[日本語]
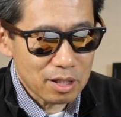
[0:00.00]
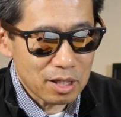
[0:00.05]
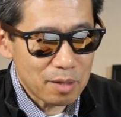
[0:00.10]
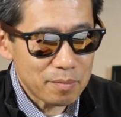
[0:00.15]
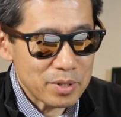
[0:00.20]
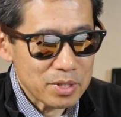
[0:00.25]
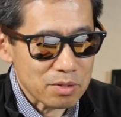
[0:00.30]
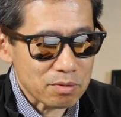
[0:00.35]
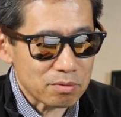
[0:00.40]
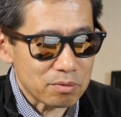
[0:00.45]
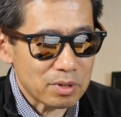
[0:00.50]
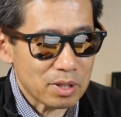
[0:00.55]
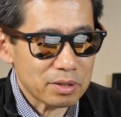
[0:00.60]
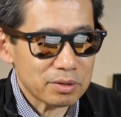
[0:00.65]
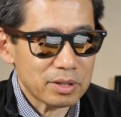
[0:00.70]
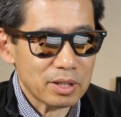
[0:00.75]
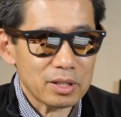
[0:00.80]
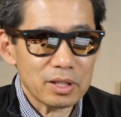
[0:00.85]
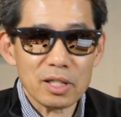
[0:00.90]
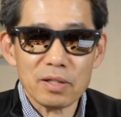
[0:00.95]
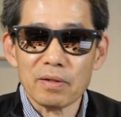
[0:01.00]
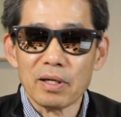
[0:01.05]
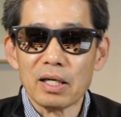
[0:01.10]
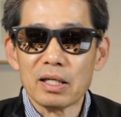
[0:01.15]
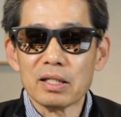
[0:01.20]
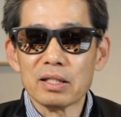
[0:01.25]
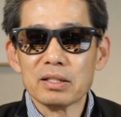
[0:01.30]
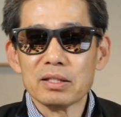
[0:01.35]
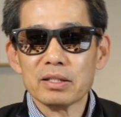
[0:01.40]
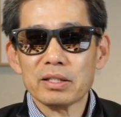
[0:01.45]
Amazon 楽天では
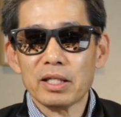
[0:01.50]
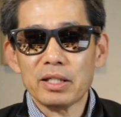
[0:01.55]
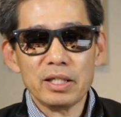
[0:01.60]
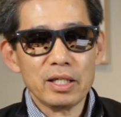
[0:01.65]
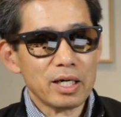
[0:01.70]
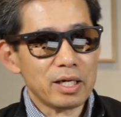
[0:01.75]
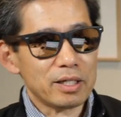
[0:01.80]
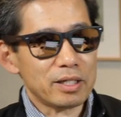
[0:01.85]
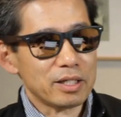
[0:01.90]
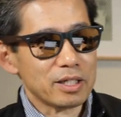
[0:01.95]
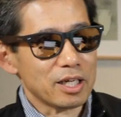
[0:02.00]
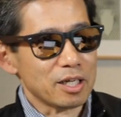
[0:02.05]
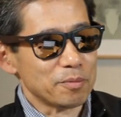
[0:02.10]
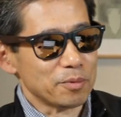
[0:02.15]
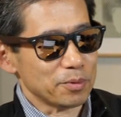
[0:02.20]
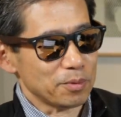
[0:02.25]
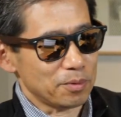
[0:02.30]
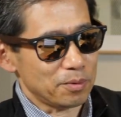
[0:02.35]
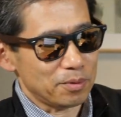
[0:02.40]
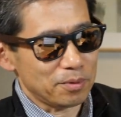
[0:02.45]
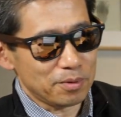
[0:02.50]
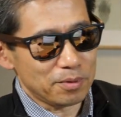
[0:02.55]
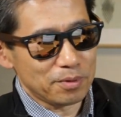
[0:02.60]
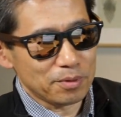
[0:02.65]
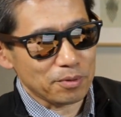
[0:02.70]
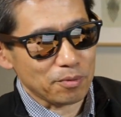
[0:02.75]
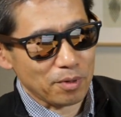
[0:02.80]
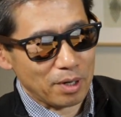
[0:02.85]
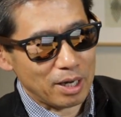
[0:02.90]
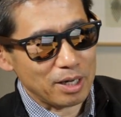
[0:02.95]
手に入らないもの
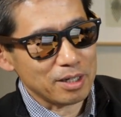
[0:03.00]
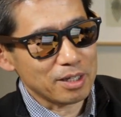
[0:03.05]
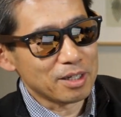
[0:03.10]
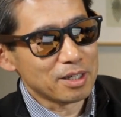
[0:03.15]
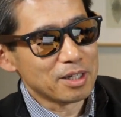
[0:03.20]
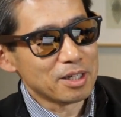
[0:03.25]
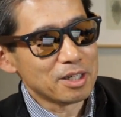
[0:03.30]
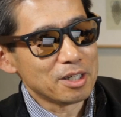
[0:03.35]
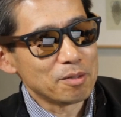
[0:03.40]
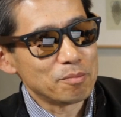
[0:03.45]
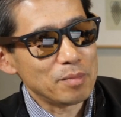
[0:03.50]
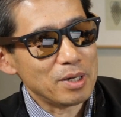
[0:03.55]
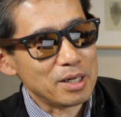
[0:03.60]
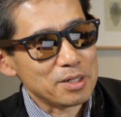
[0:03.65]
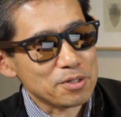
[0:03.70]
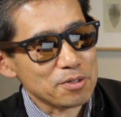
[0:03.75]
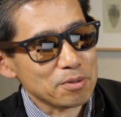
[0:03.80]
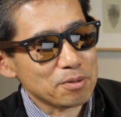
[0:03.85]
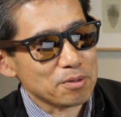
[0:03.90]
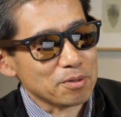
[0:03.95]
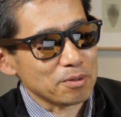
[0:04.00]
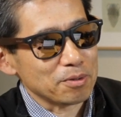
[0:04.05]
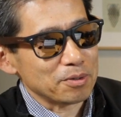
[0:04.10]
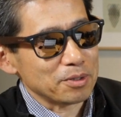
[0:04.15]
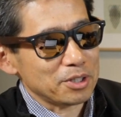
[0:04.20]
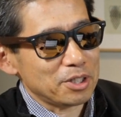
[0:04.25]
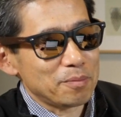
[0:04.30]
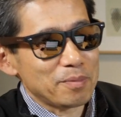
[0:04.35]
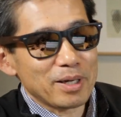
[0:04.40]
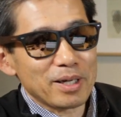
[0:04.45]
とか、まあ、ちょっ
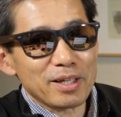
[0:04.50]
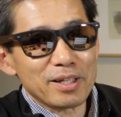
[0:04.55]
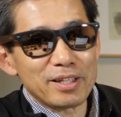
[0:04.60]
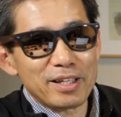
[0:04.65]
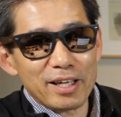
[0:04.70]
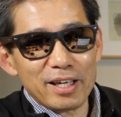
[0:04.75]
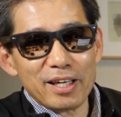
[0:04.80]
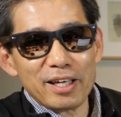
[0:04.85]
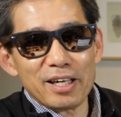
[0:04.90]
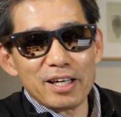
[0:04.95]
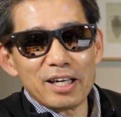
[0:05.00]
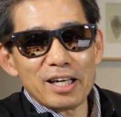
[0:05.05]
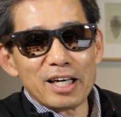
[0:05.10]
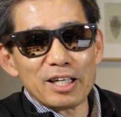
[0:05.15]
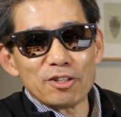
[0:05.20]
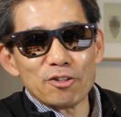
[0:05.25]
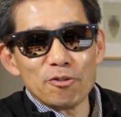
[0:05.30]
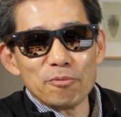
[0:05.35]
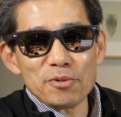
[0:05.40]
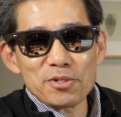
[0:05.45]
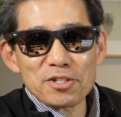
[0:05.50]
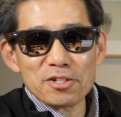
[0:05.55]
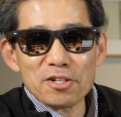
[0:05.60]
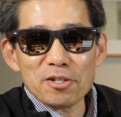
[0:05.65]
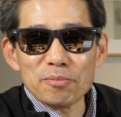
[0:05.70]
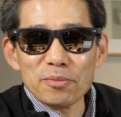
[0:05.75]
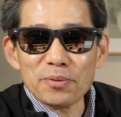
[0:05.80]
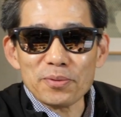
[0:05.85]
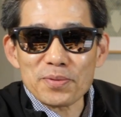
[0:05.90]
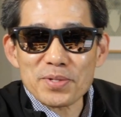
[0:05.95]
と暇で面白
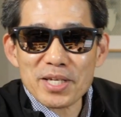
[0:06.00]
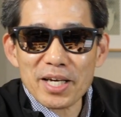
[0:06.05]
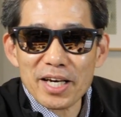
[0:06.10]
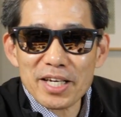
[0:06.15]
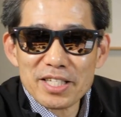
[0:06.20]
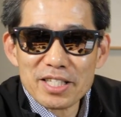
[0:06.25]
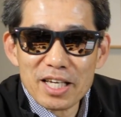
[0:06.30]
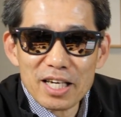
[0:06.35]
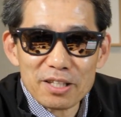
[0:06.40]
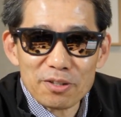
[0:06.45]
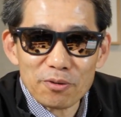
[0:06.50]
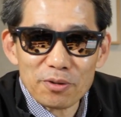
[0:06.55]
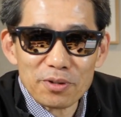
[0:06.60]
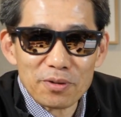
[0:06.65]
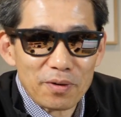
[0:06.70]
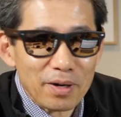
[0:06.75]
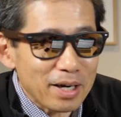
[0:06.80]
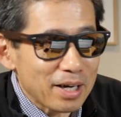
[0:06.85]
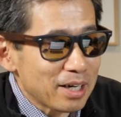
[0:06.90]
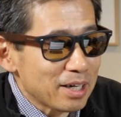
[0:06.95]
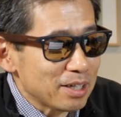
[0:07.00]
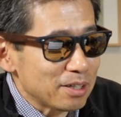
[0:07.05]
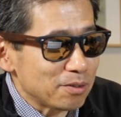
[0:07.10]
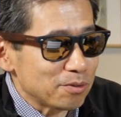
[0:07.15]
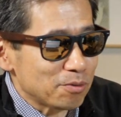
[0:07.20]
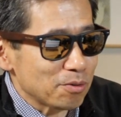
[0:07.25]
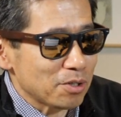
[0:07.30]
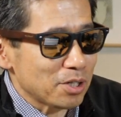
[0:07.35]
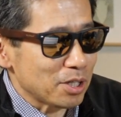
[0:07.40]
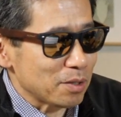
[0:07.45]
いものを探したい時とかい
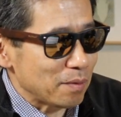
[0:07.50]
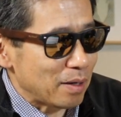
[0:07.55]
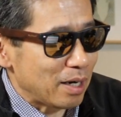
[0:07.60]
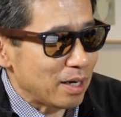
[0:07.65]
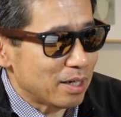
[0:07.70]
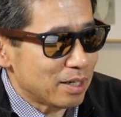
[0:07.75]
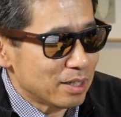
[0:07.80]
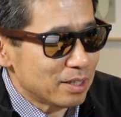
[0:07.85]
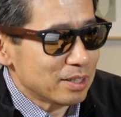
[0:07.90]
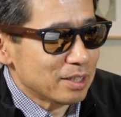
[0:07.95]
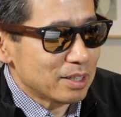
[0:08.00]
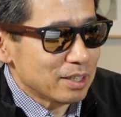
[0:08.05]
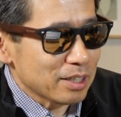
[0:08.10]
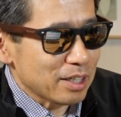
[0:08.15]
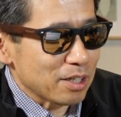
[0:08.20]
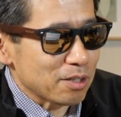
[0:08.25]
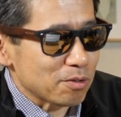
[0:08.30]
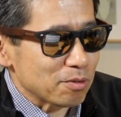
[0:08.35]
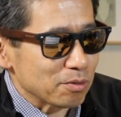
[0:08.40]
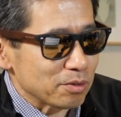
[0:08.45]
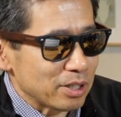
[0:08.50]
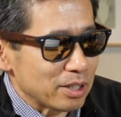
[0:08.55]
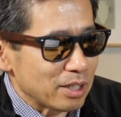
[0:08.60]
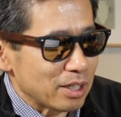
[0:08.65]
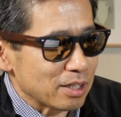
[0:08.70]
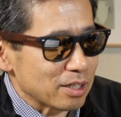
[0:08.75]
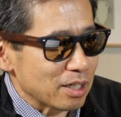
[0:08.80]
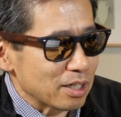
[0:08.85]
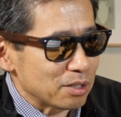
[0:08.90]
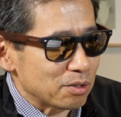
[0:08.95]
う時には結構ね
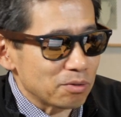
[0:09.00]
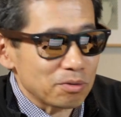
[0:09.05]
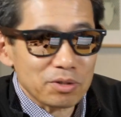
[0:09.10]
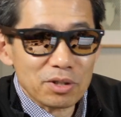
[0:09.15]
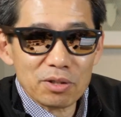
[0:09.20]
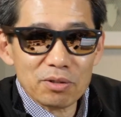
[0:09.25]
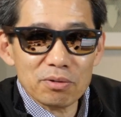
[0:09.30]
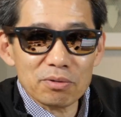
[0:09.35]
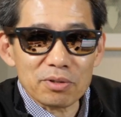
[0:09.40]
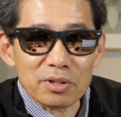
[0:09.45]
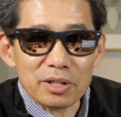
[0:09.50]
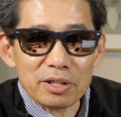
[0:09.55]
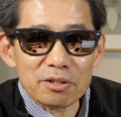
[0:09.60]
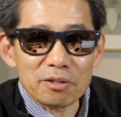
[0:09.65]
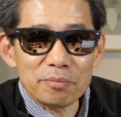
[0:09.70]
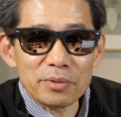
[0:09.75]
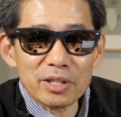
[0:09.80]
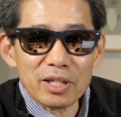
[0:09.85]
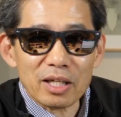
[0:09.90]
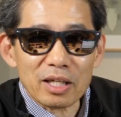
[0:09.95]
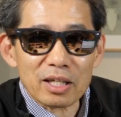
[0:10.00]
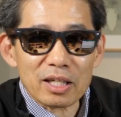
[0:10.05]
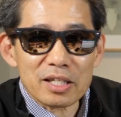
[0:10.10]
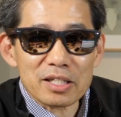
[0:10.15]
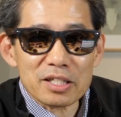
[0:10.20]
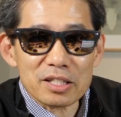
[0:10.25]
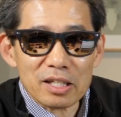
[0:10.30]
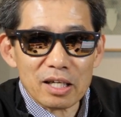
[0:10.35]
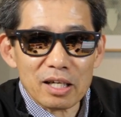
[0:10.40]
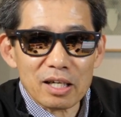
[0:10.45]
なんかドン・キホーテに行くみたいな
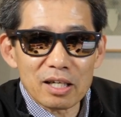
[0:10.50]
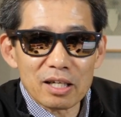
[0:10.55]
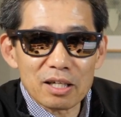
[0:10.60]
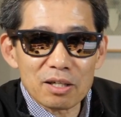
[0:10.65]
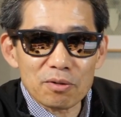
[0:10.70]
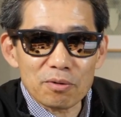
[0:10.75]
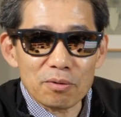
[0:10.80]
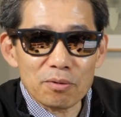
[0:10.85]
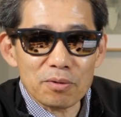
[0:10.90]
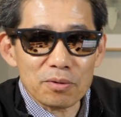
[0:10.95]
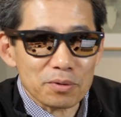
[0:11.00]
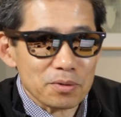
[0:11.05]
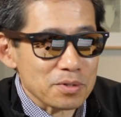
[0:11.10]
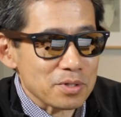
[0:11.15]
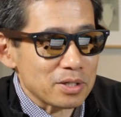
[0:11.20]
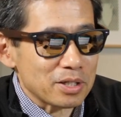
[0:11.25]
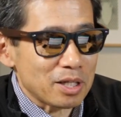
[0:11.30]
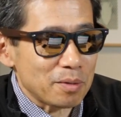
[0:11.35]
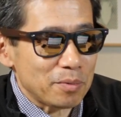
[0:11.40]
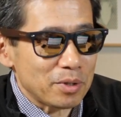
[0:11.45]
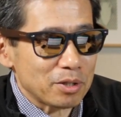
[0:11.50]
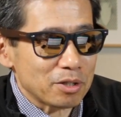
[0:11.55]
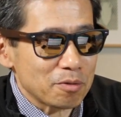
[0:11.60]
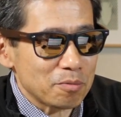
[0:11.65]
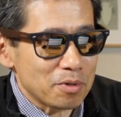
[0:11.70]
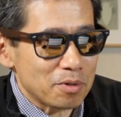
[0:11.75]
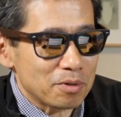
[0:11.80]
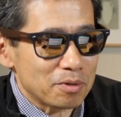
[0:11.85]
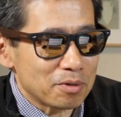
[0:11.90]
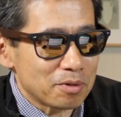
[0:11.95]
感じで本を覗いてみるの
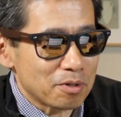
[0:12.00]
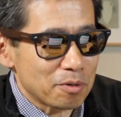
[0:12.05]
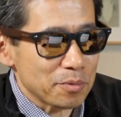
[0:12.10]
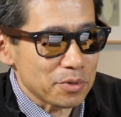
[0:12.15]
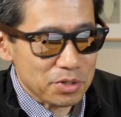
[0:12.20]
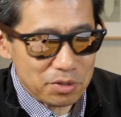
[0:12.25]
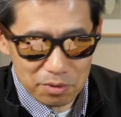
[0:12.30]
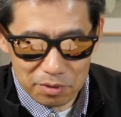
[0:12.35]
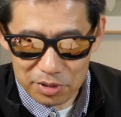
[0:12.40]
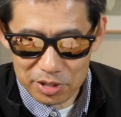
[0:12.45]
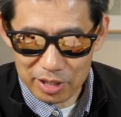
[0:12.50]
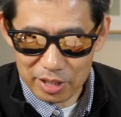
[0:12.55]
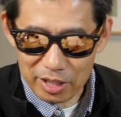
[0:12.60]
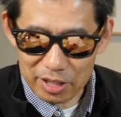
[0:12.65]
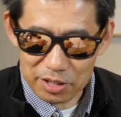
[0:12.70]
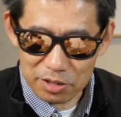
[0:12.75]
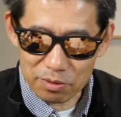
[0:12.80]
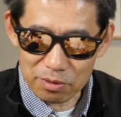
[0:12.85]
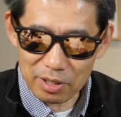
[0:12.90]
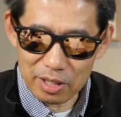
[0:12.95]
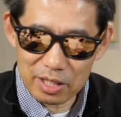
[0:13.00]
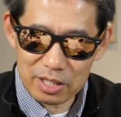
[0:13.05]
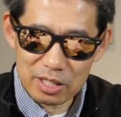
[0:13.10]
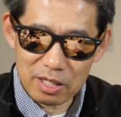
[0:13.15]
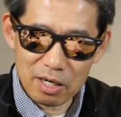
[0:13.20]
も面白いんじゃないでしょうか。